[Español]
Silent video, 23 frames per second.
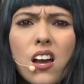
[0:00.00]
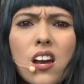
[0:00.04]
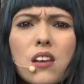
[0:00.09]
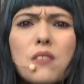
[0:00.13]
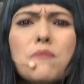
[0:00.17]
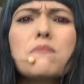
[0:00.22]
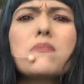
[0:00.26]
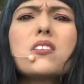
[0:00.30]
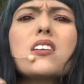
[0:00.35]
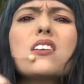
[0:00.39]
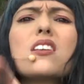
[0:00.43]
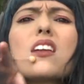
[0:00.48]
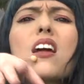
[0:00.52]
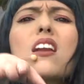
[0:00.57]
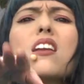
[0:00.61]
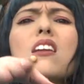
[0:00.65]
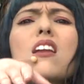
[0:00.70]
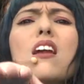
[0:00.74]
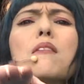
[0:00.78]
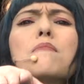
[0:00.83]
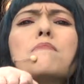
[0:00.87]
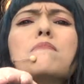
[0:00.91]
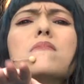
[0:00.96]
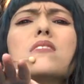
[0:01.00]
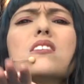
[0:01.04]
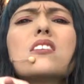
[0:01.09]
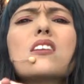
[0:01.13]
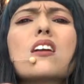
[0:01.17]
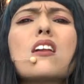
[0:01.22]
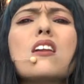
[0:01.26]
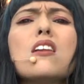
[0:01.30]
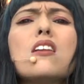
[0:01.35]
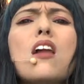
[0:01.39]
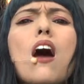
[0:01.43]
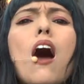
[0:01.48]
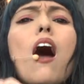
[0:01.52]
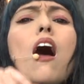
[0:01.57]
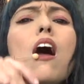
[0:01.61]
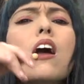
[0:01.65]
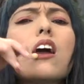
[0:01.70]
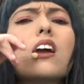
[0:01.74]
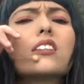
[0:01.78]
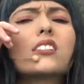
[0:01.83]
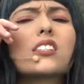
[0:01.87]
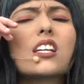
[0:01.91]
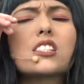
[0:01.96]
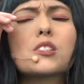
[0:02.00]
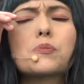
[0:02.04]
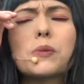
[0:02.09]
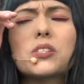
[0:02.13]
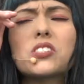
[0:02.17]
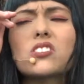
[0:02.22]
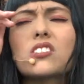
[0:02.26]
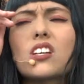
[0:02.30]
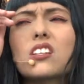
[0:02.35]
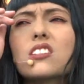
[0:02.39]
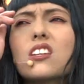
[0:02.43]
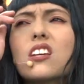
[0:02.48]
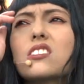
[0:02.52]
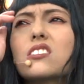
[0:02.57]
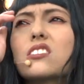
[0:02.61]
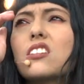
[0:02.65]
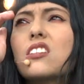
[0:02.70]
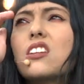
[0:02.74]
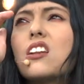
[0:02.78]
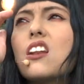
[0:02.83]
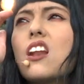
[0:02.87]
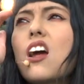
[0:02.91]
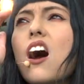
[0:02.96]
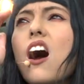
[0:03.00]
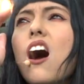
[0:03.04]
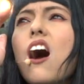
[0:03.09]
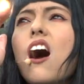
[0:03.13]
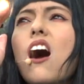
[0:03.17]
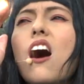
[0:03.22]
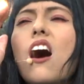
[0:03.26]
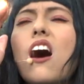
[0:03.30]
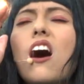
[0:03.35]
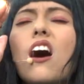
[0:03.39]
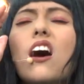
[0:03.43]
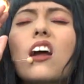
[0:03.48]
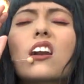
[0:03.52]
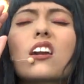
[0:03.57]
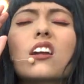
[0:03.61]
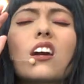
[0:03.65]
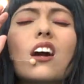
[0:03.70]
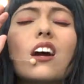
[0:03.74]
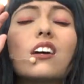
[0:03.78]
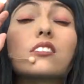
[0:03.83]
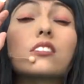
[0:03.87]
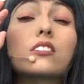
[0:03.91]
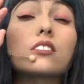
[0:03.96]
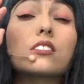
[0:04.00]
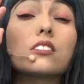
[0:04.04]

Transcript: Mírenla, mírenla, esas pestañas largas,